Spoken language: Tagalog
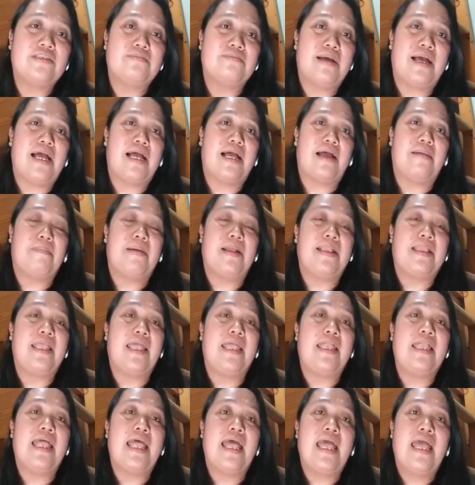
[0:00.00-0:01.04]
mga
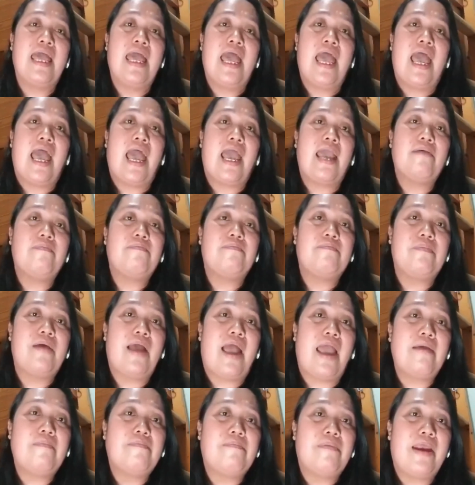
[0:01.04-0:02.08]
kapatid. I
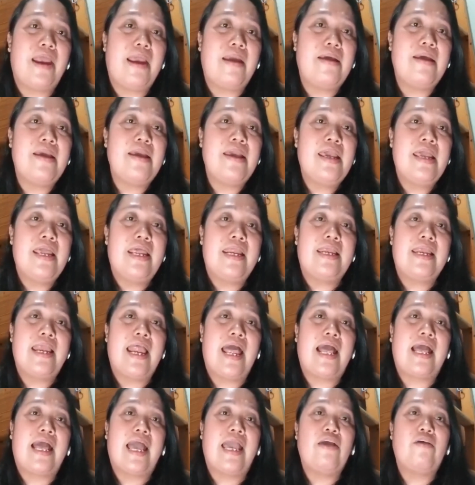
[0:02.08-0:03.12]
I pray
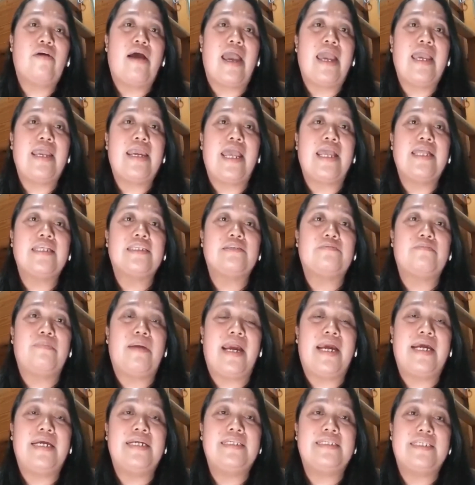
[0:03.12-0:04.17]
na kayo ay
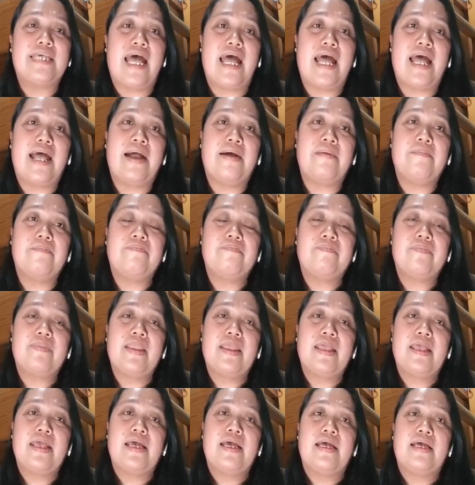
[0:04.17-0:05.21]
na-inspired sa
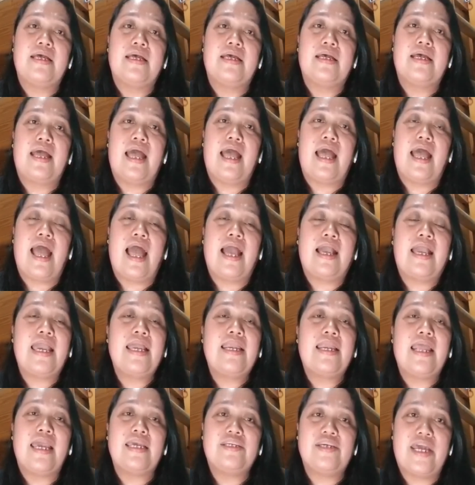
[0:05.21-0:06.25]
aking
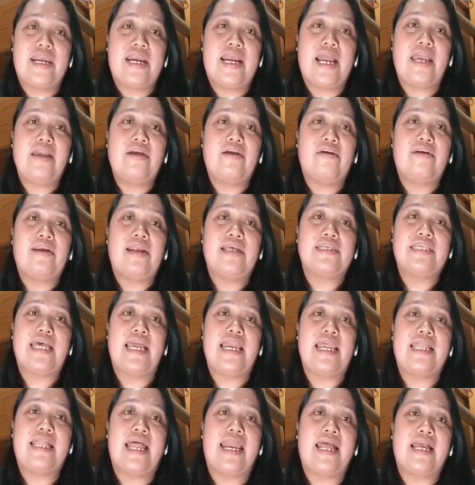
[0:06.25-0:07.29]
na-share ngayon na
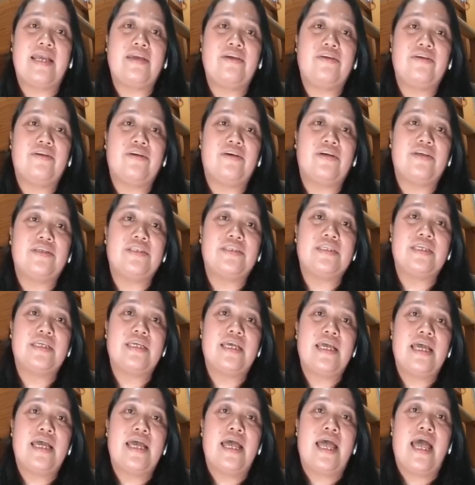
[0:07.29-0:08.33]
salita ng Diyos.
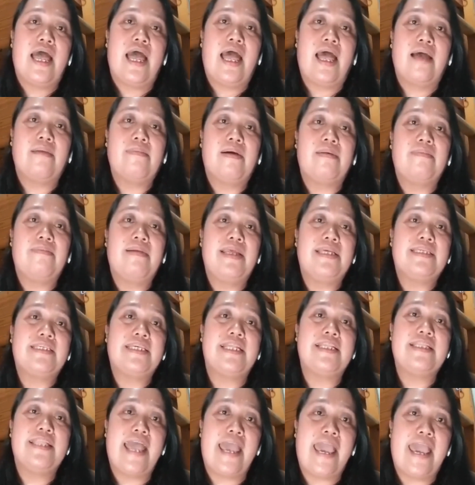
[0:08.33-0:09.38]
Have a
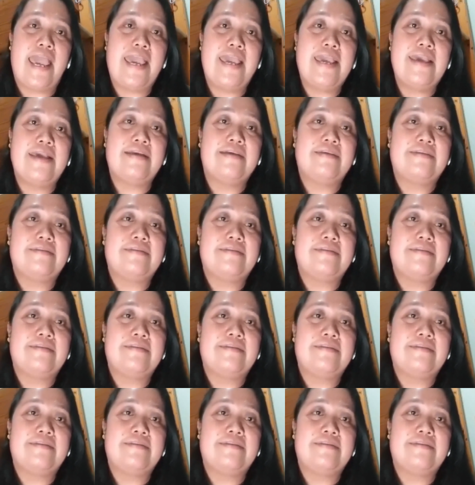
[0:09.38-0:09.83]
blessed day.